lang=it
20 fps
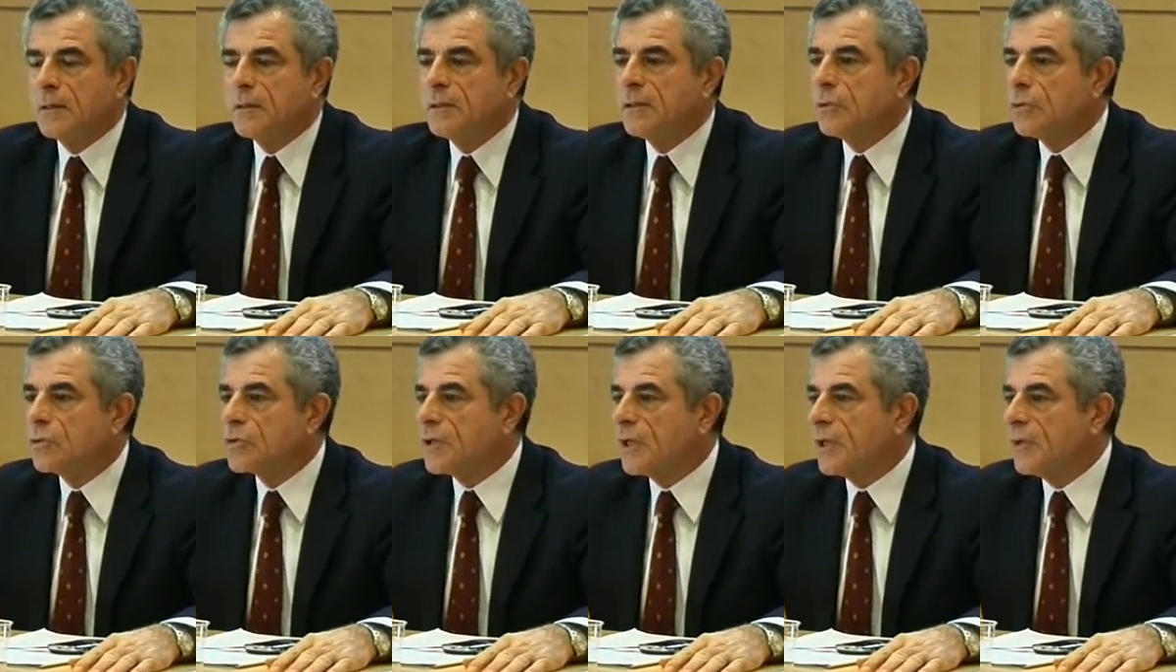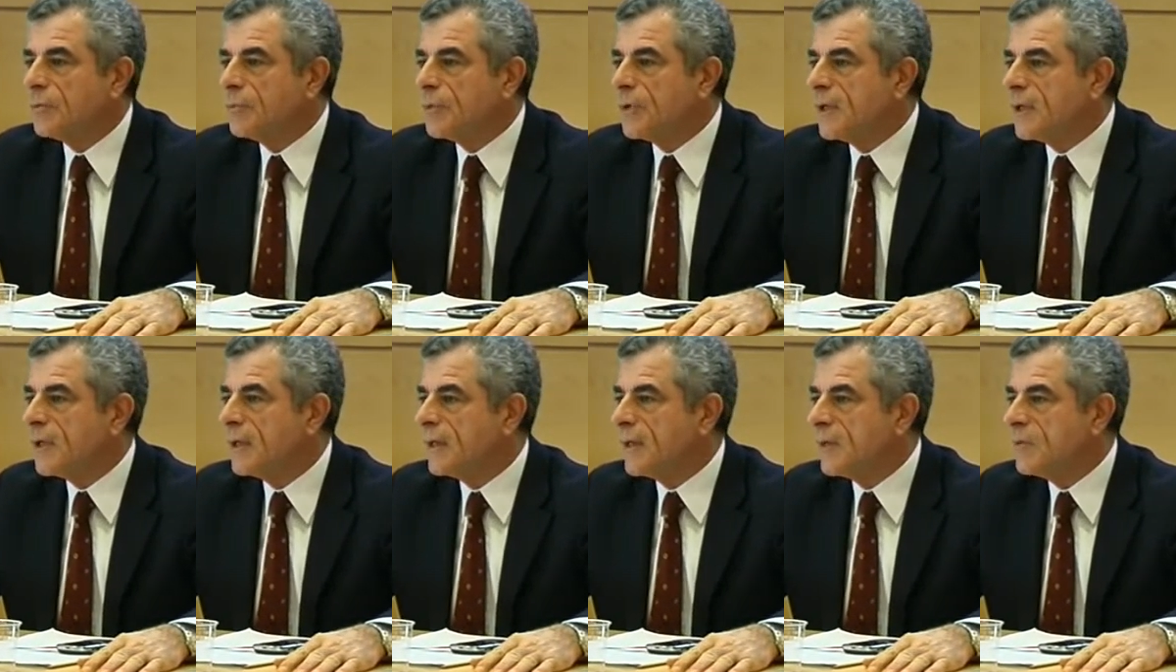Dico
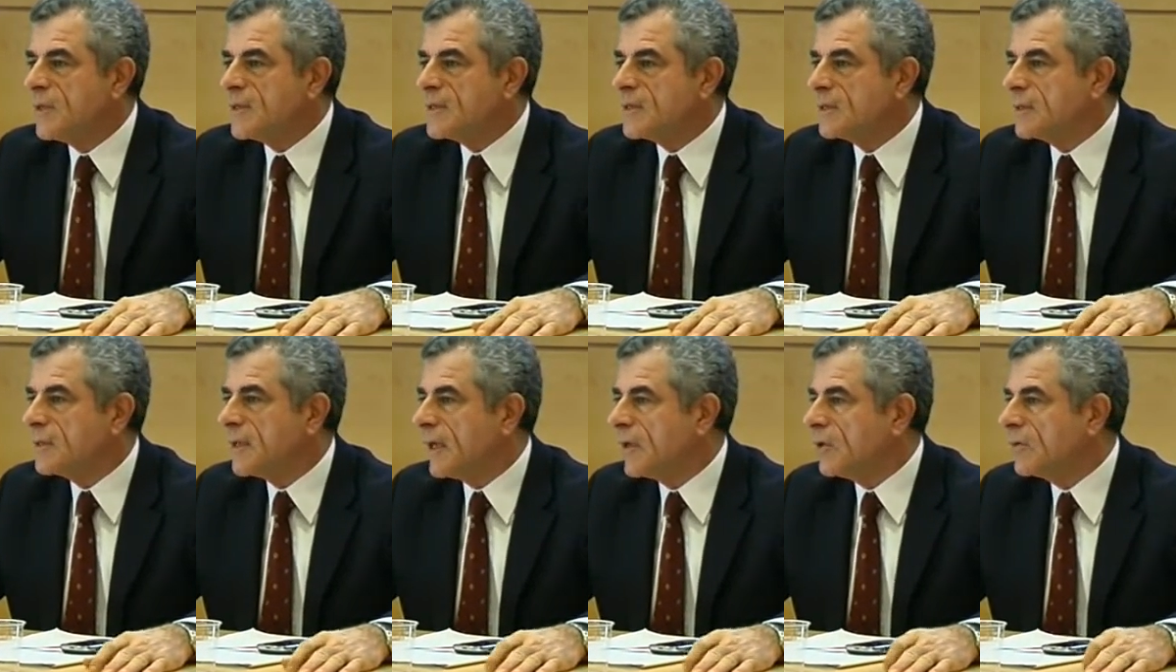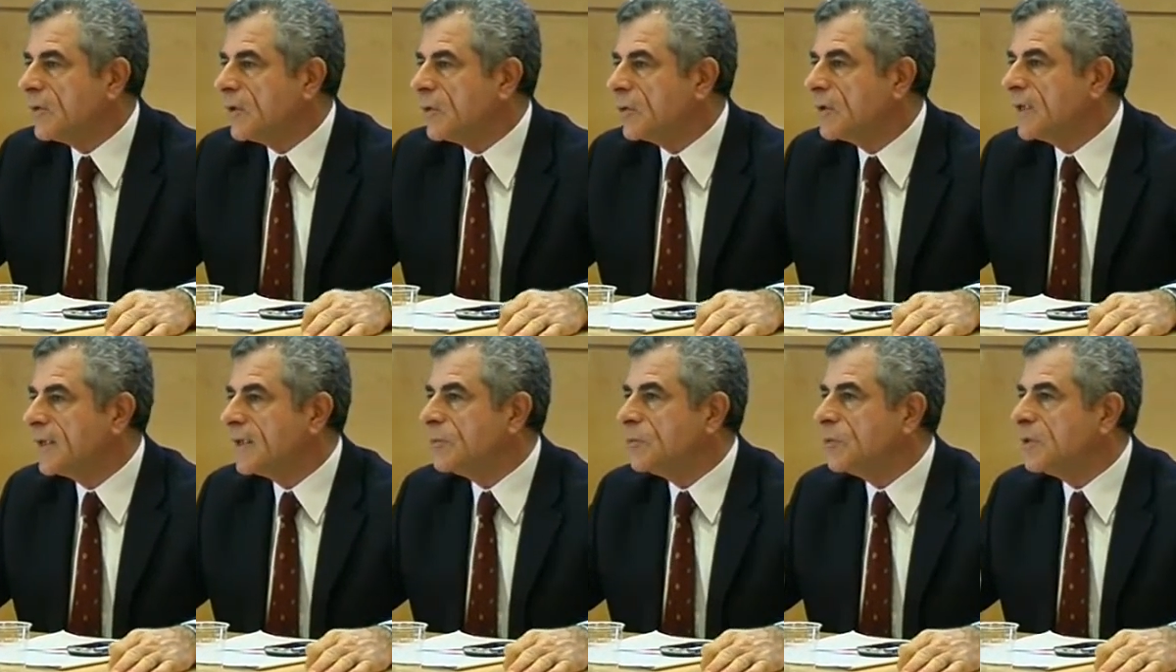sempre che nella mia città, io vengo
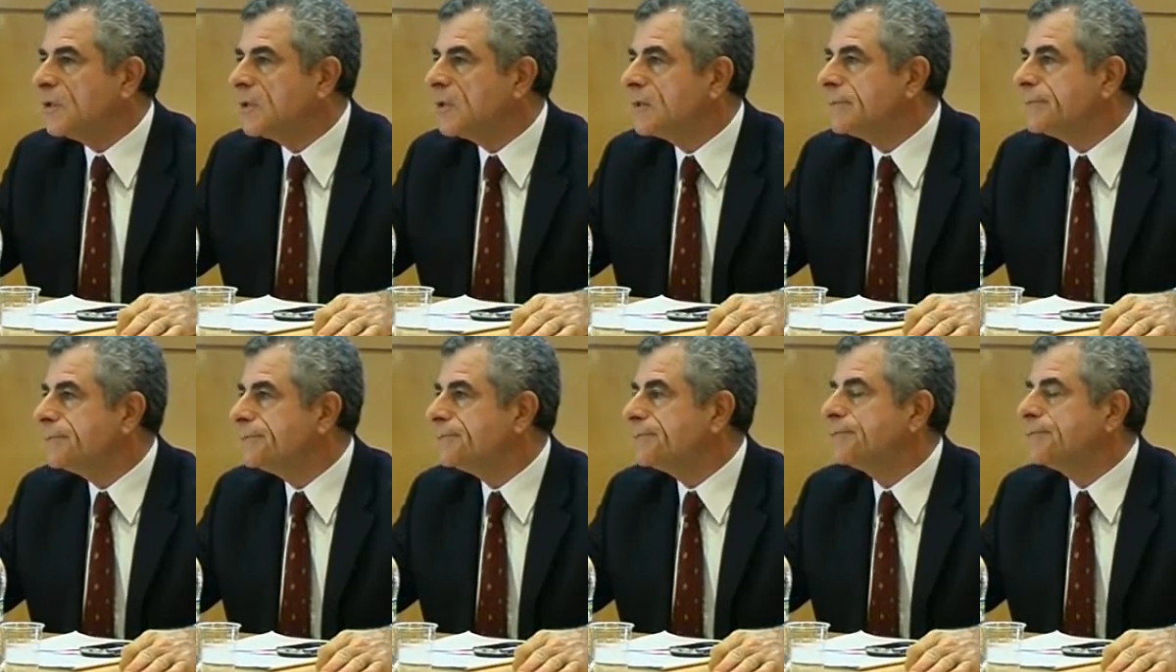da Rimini,